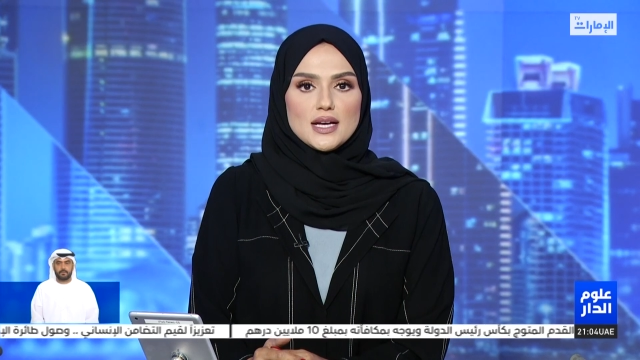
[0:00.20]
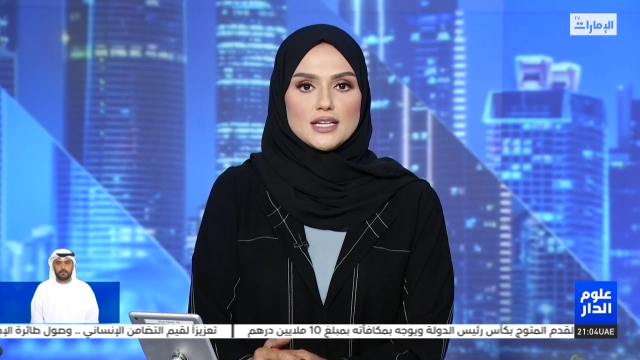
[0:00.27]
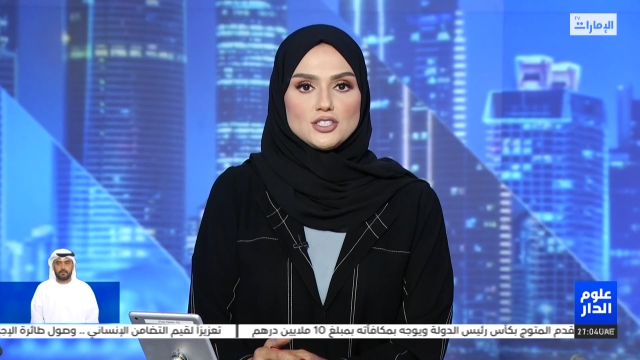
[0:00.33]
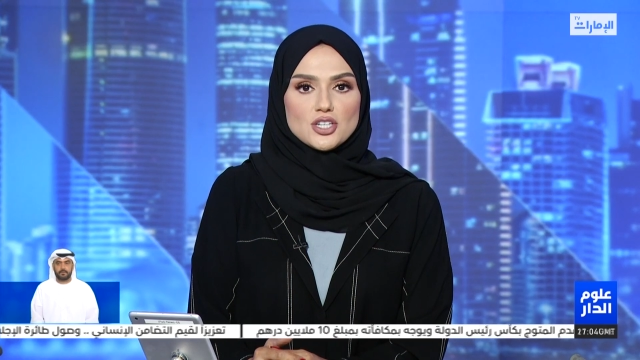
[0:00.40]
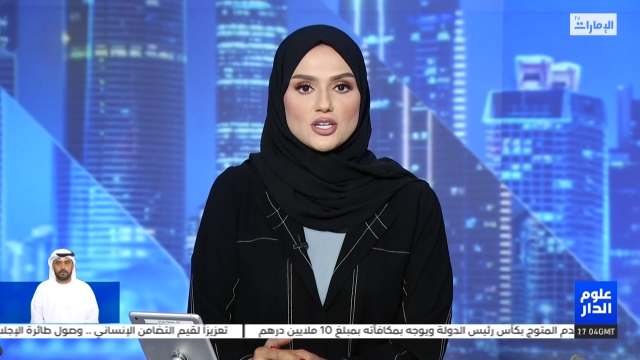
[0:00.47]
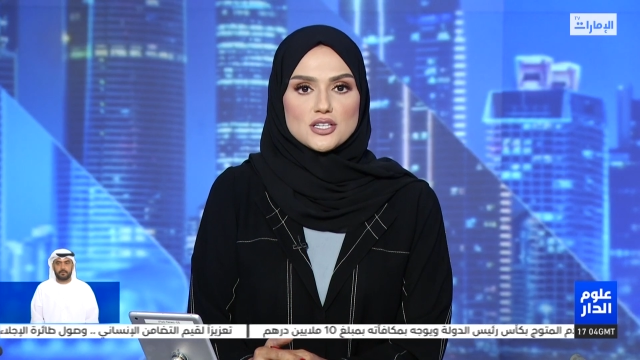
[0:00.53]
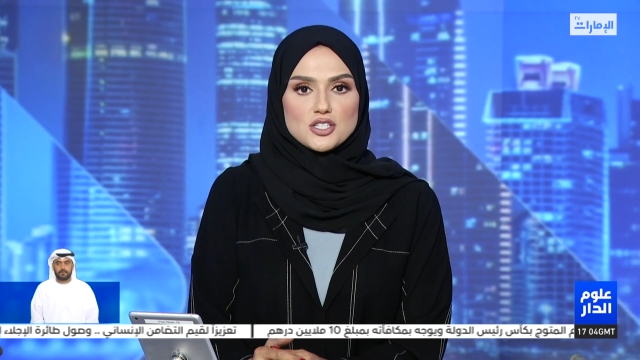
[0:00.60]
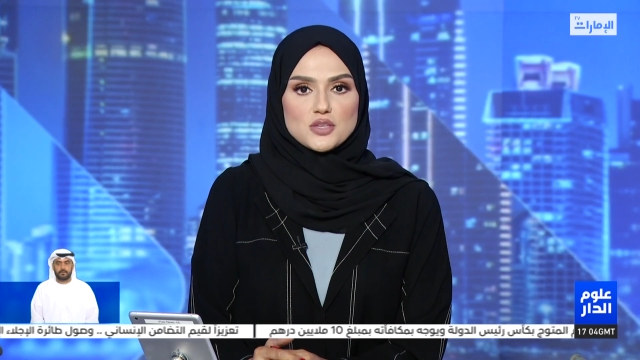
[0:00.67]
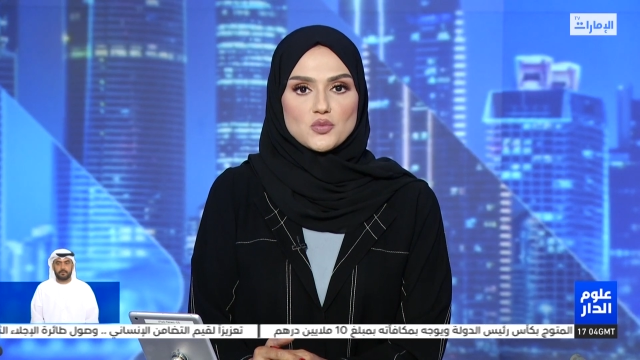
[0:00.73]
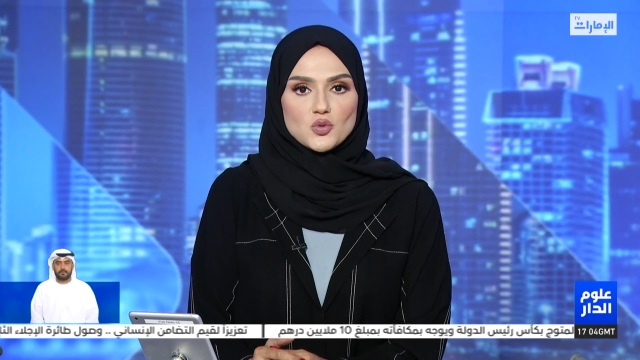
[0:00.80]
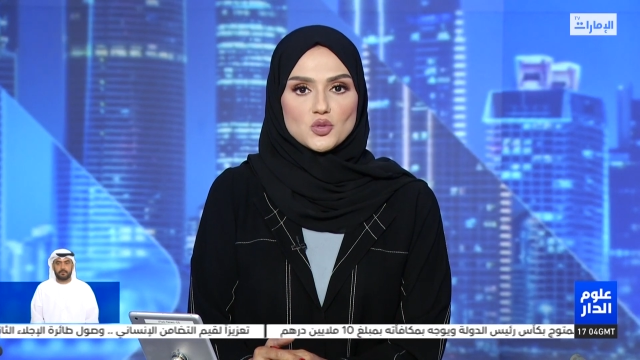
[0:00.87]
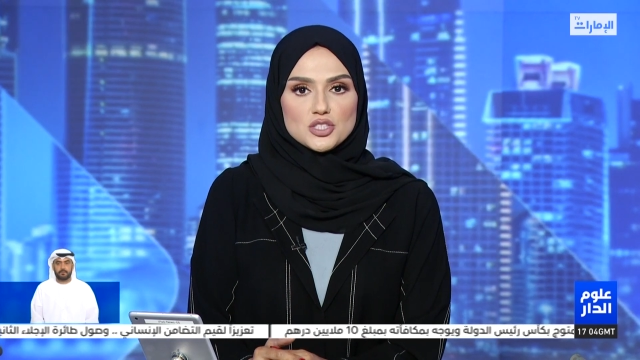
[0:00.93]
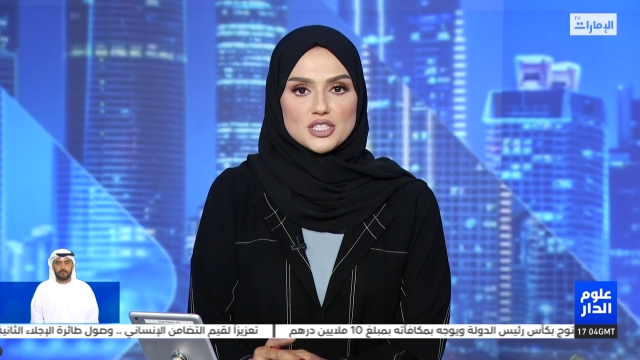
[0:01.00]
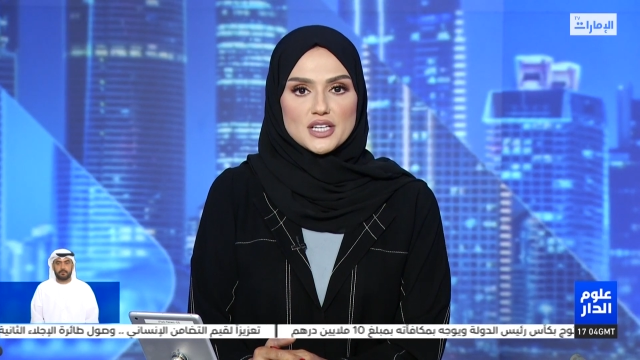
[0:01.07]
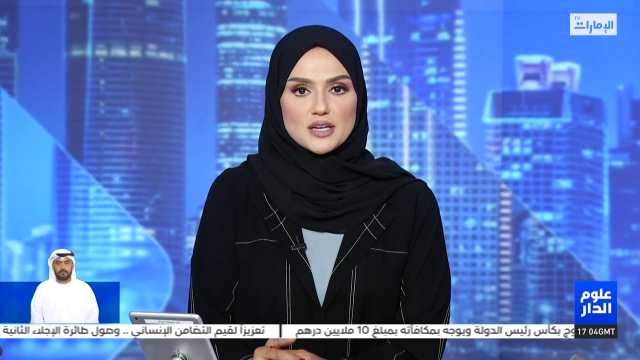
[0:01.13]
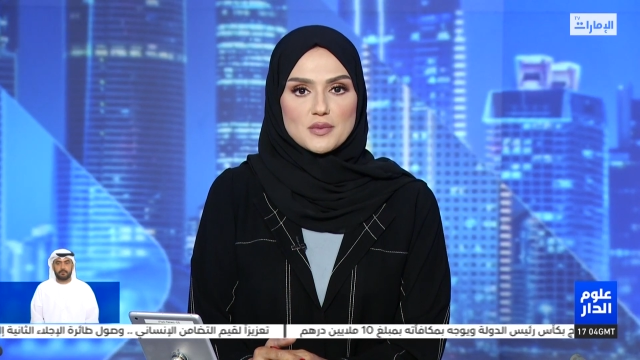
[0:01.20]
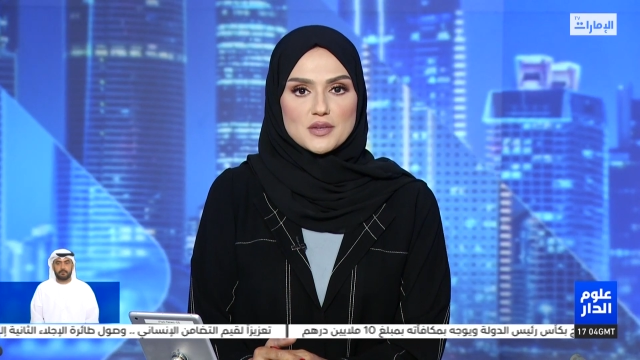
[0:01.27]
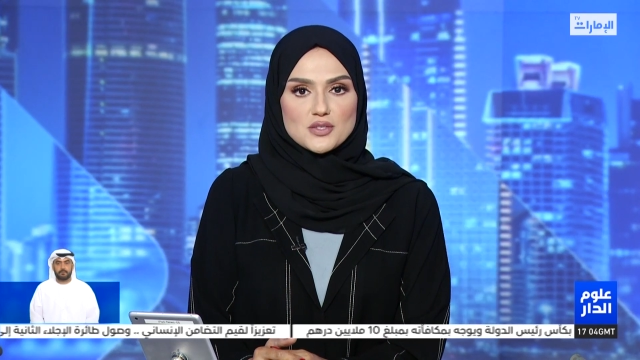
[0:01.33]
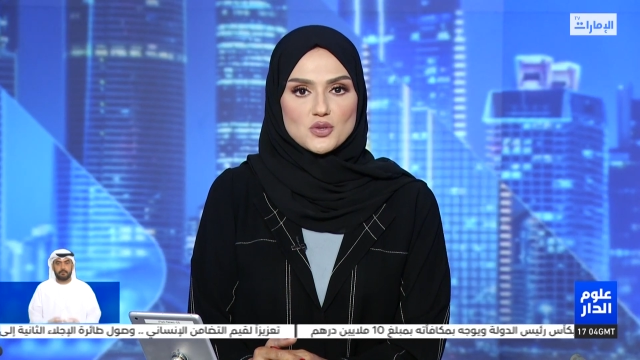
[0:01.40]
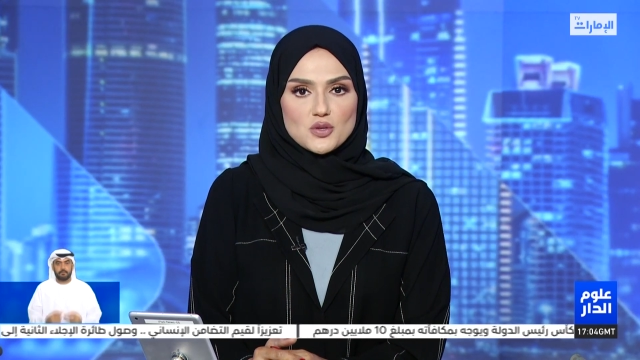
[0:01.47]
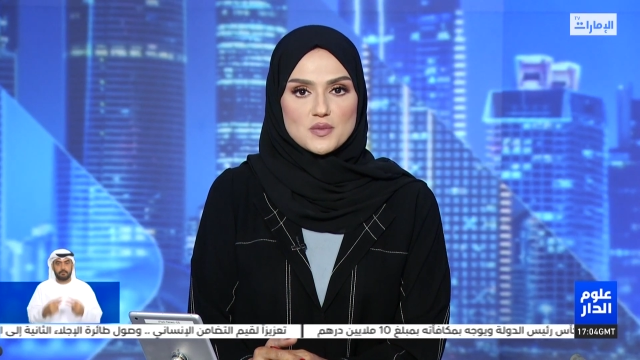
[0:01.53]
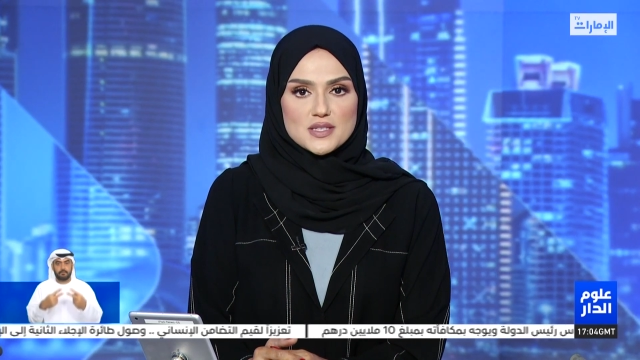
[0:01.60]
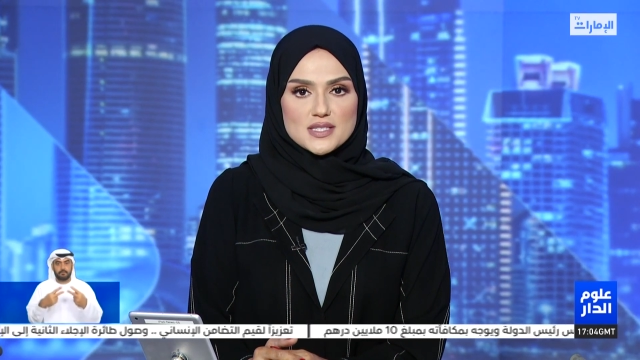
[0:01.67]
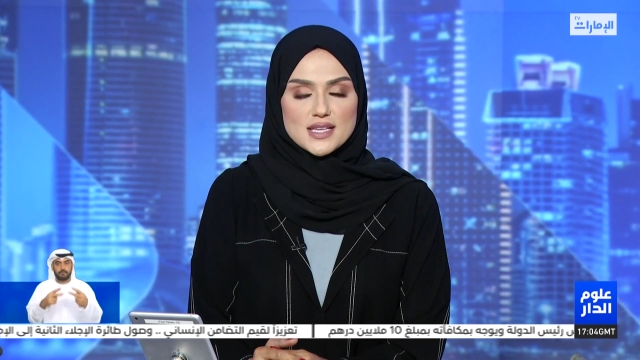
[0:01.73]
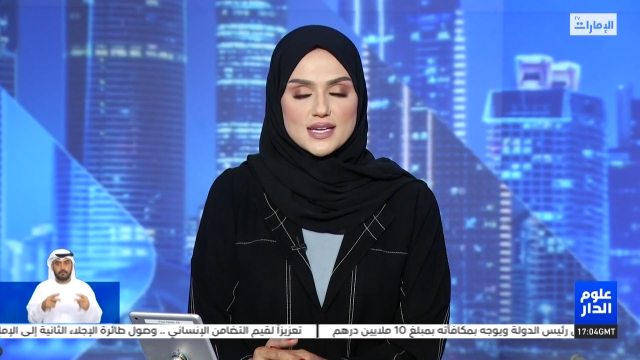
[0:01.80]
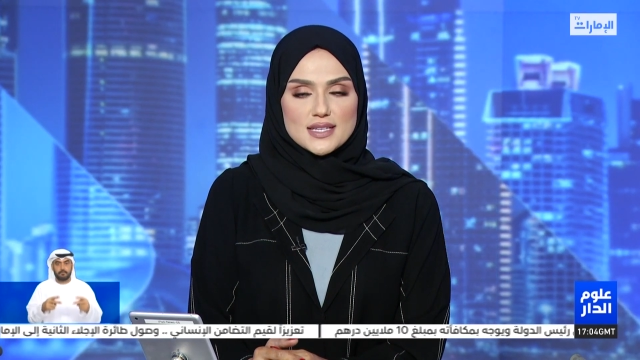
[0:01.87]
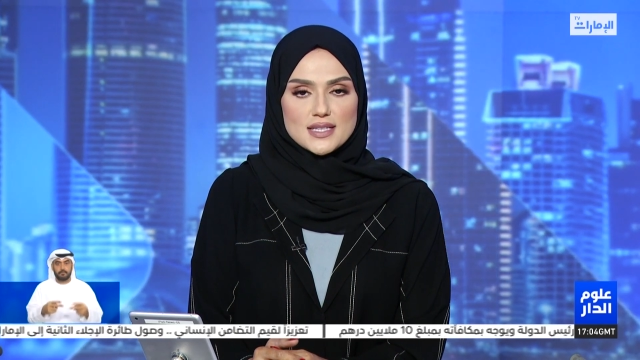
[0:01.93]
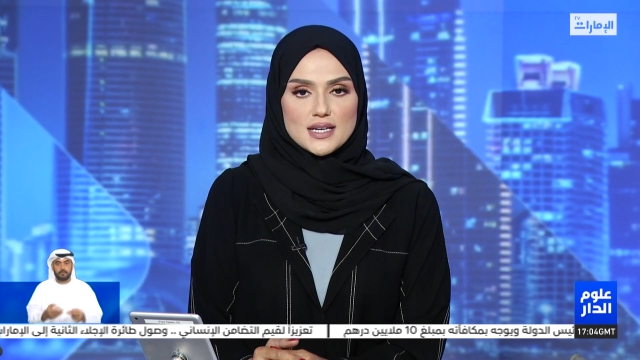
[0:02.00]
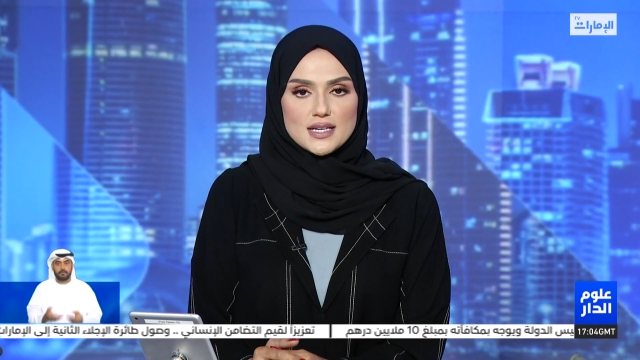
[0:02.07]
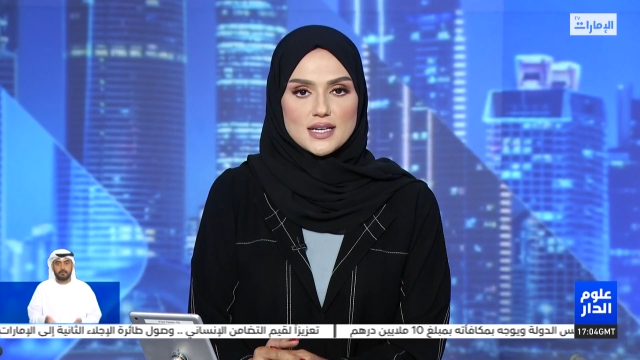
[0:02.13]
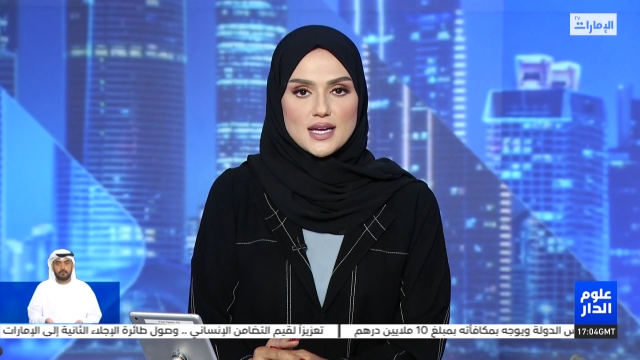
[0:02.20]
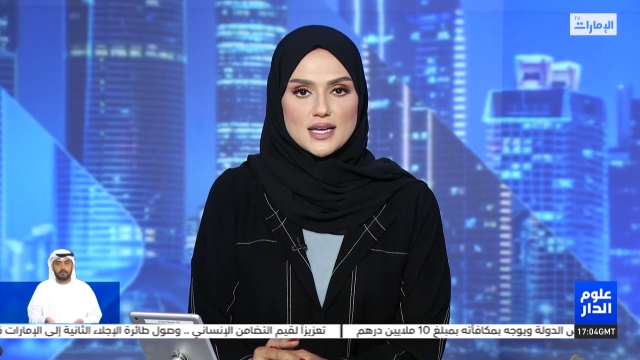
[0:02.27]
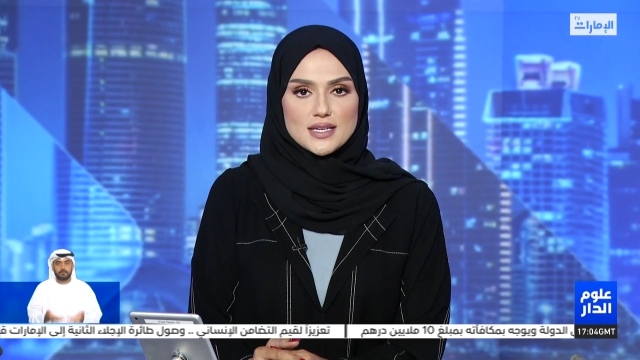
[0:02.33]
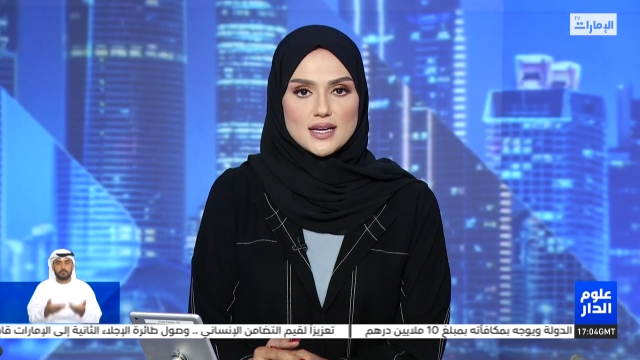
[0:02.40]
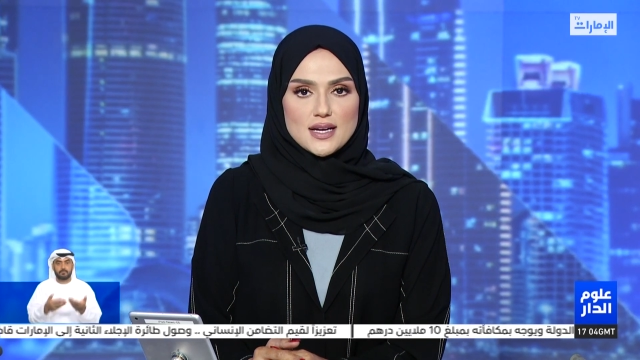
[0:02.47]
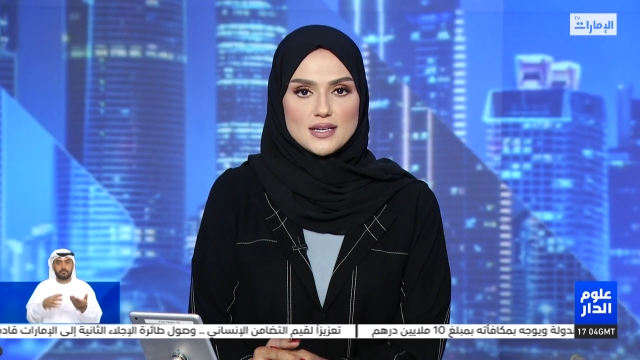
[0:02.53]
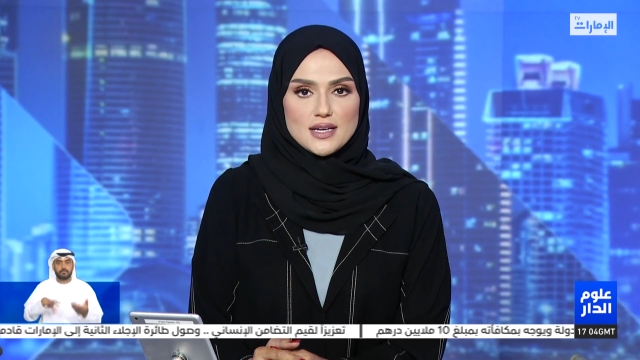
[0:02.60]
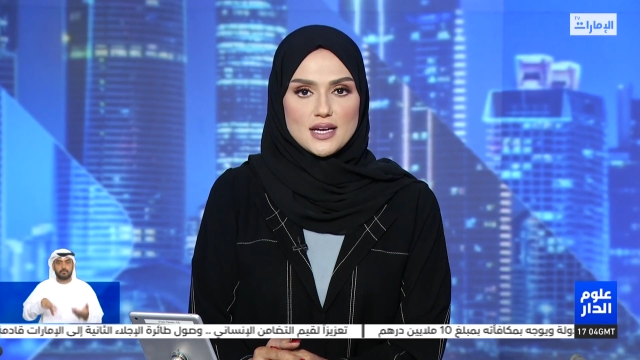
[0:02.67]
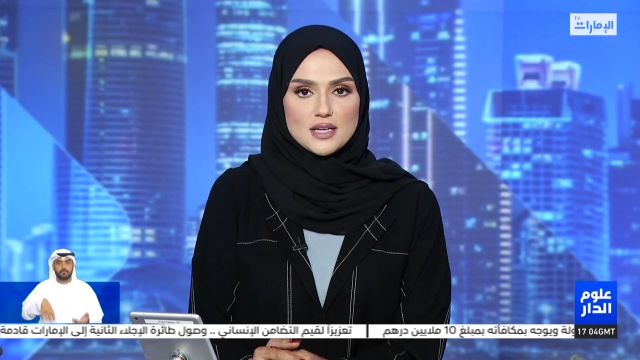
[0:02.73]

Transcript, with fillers: أجرى سمو الشيخ منصور بن زايد آل نهيان